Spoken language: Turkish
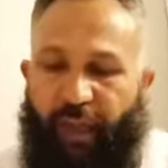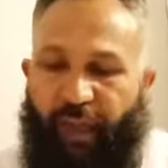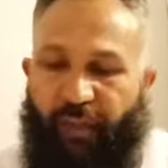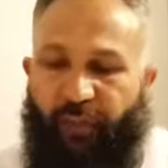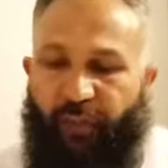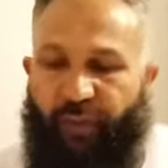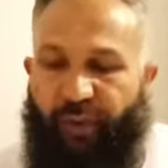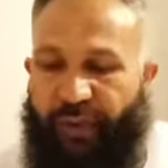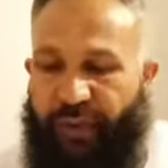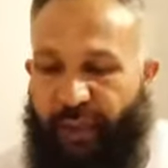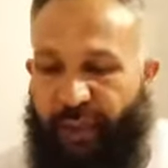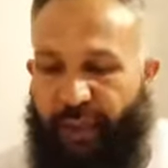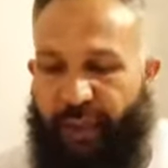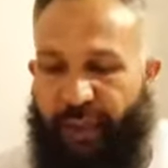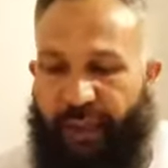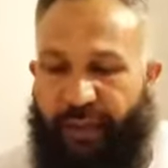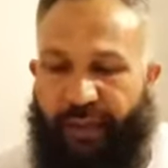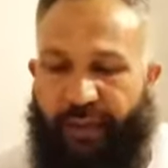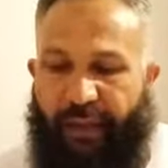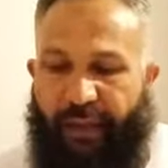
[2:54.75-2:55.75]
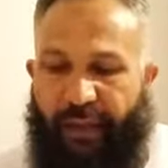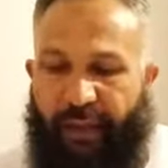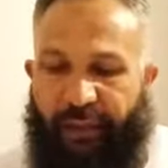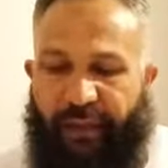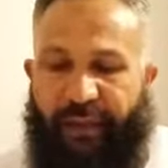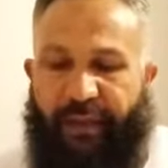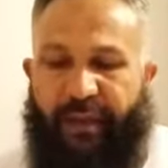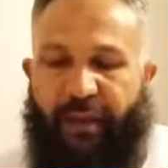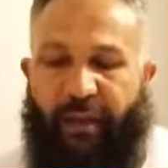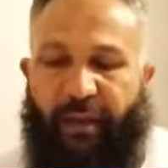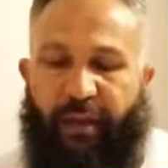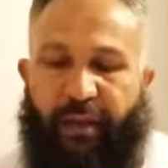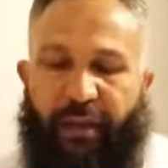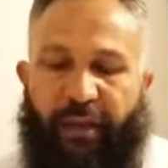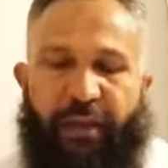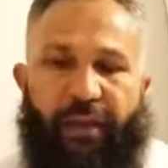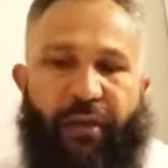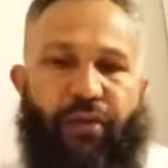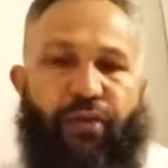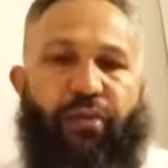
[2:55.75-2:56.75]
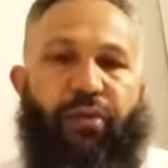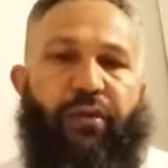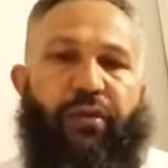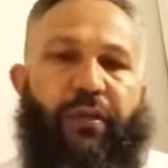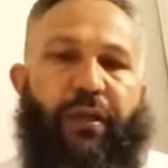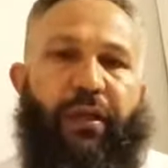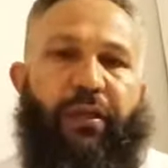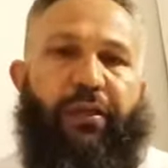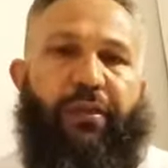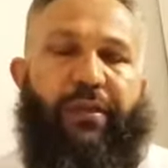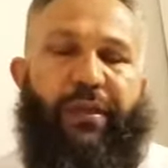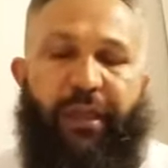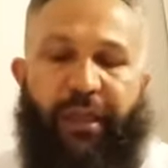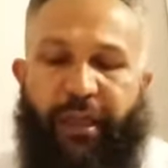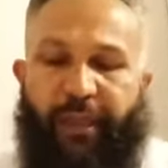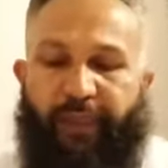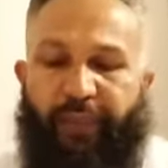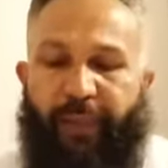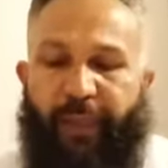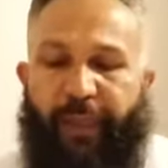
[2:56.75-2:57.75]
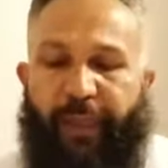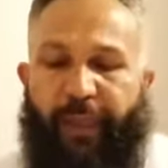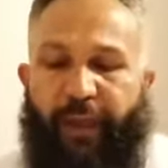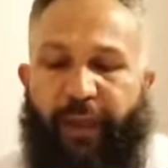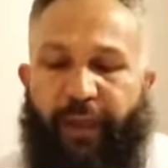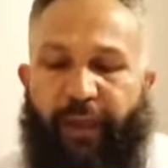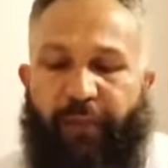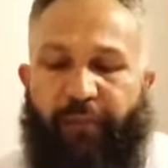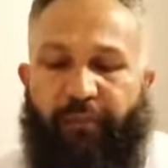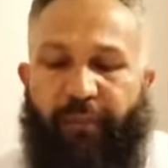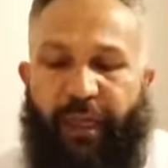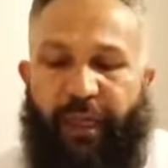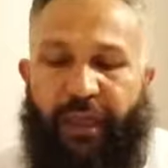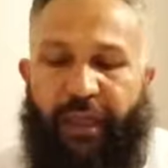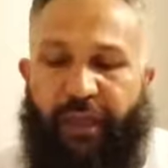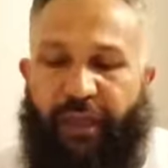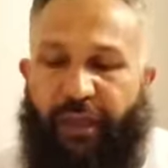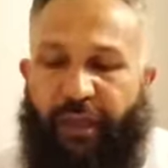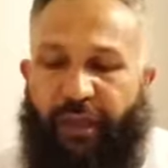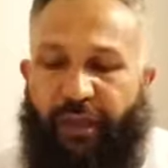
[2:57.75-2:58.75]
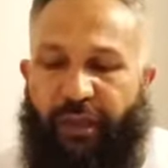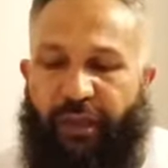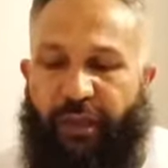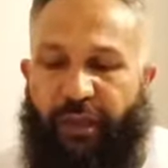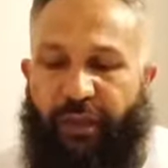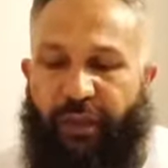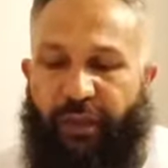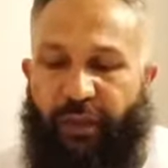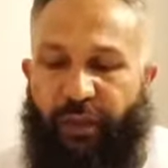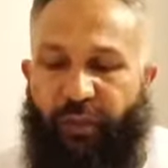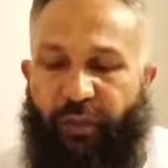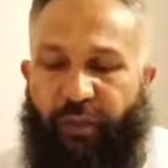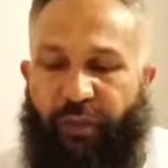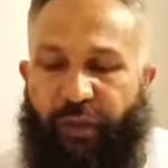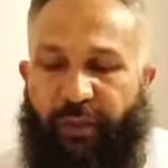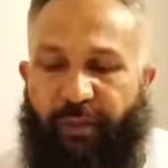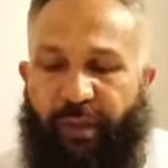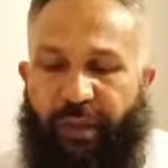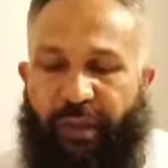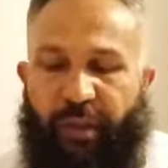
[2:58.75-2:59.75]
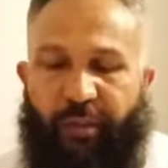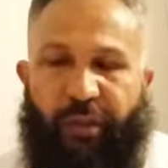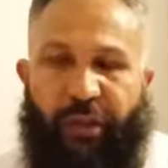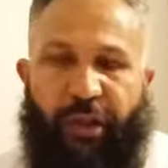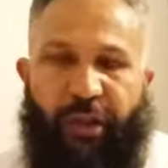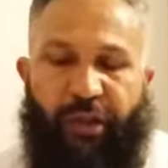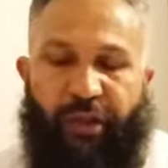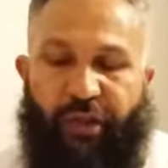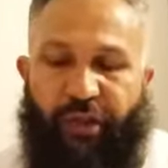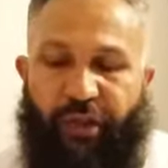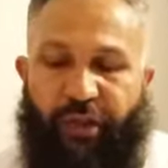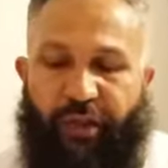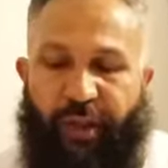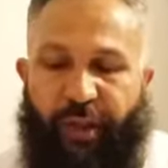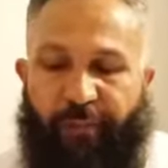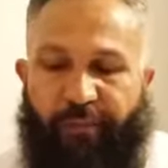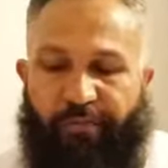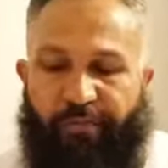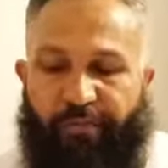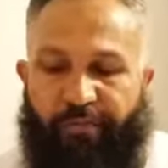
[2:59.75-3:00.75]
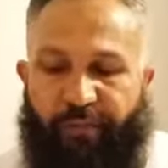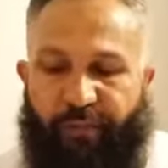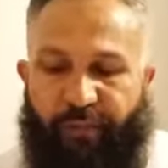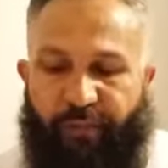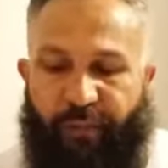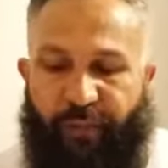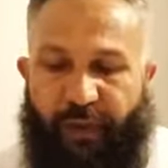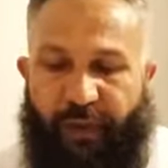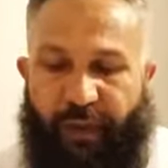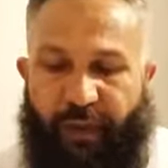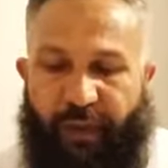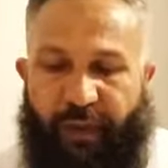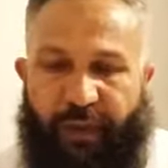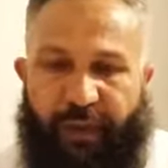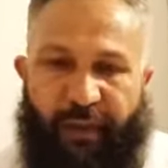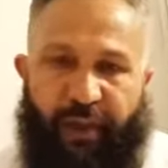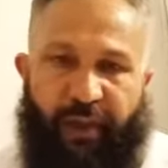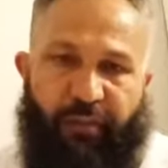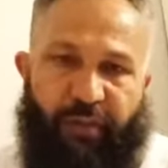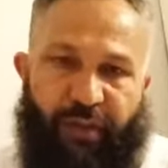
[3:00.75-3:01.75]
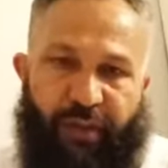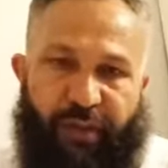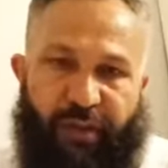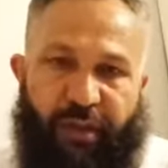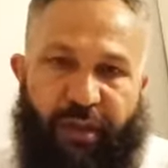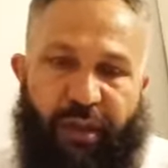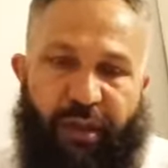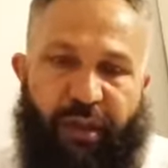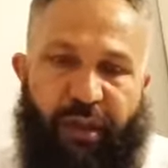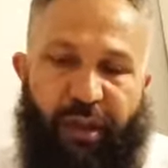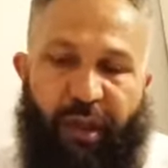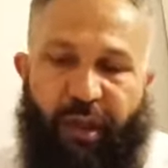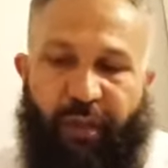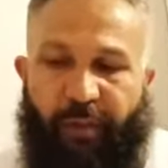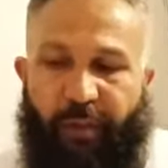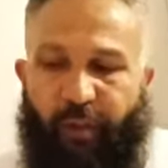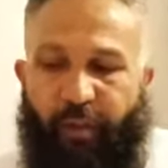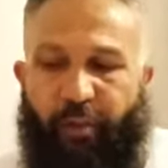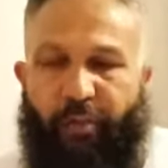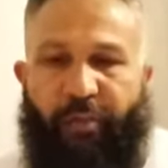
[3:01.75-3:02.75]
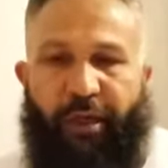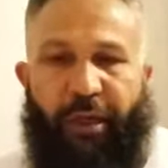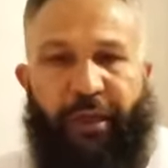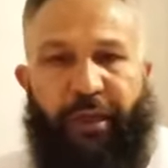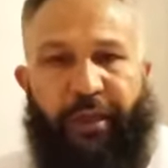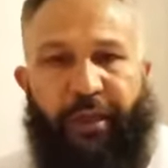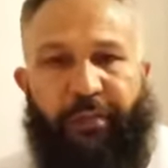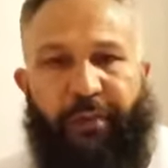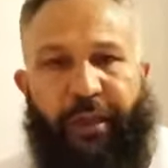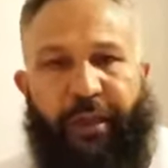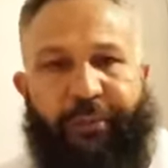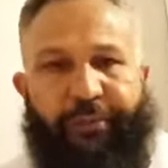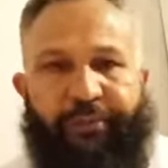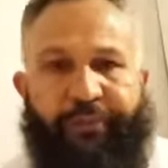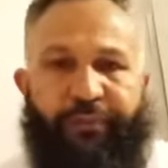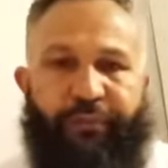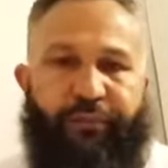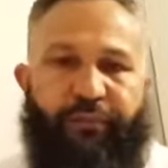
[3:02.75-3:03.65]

Ebu İshak Es-Salebi ise Allah'ın Resulü sallallahu aleyhi ve sellem Mekke'den hicretten önce başka bir haç yaptı demiştir. Ama umumi anlamda